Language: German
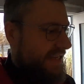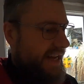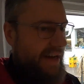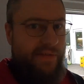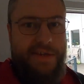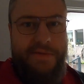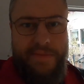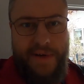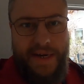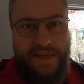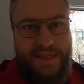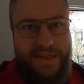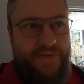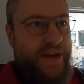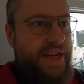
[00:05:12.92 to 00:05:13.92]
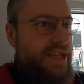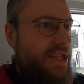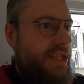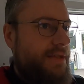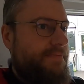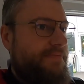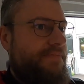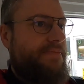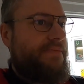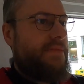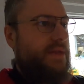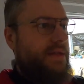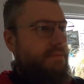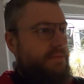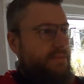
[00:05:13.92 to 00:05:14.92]
Ja, ich mache jetzt fertig.
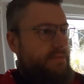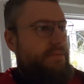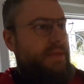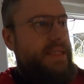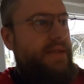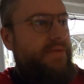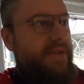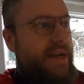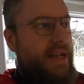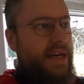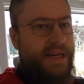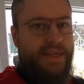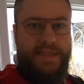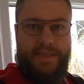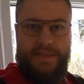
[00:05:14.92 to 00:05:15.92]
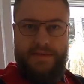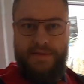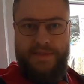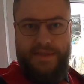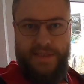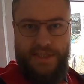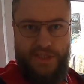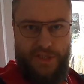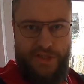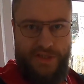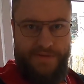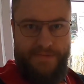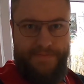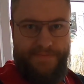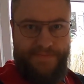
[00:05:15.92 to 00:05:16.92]
Bisschen verkleidet, ihr seht
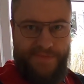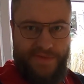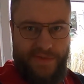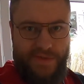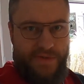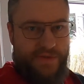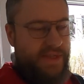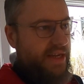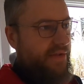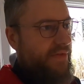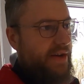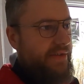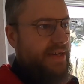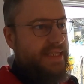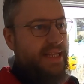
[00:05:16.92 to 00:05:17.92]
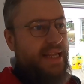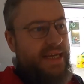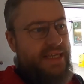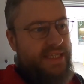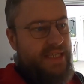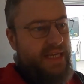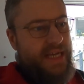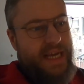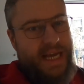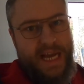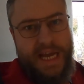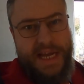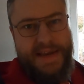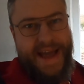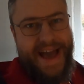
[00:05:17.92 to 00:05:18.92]
schon. Und dann fahren wir jetzt gleich
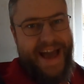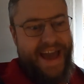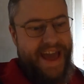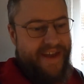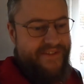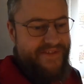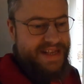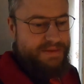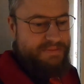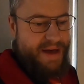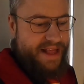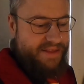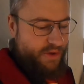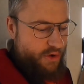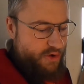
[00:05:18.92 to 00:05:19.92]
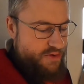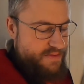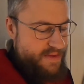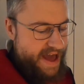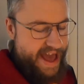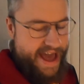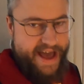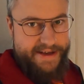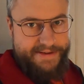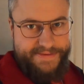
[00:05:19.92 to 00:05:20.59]
nach Wiesbaden rüber.